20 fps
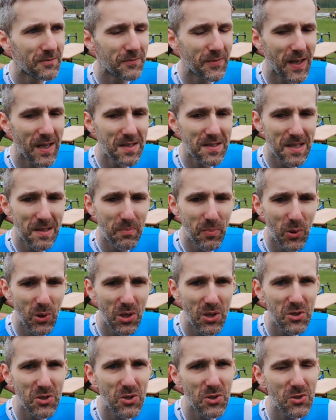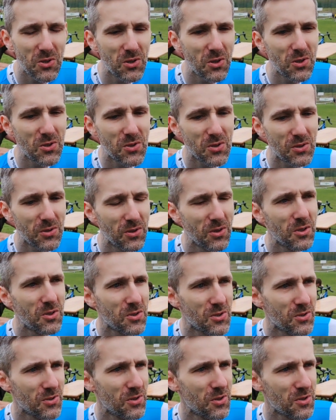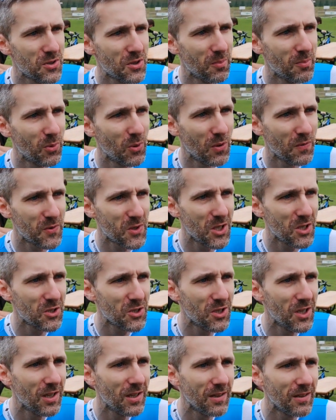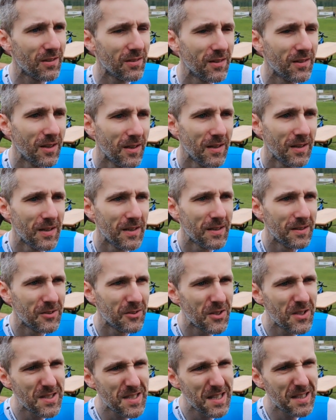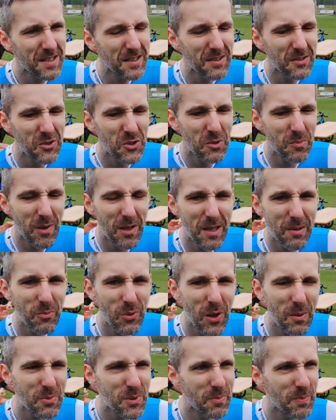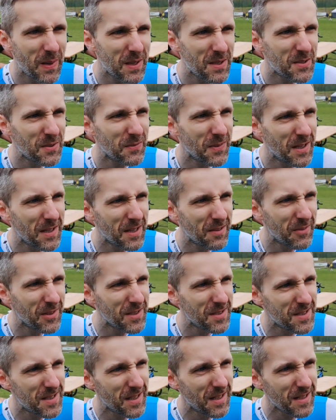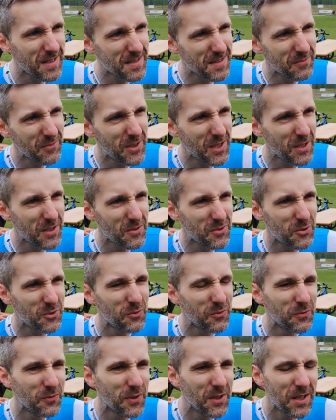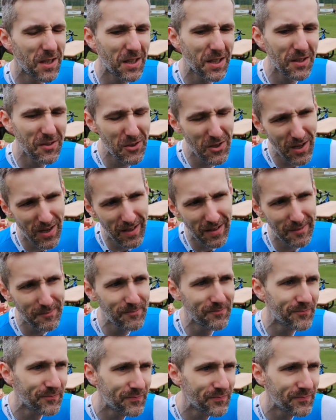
więcej pojeździć niż, niż, niż to było wcześniej. No niestety zima nie była przepracowana, więc teraz widać wyniki, no ale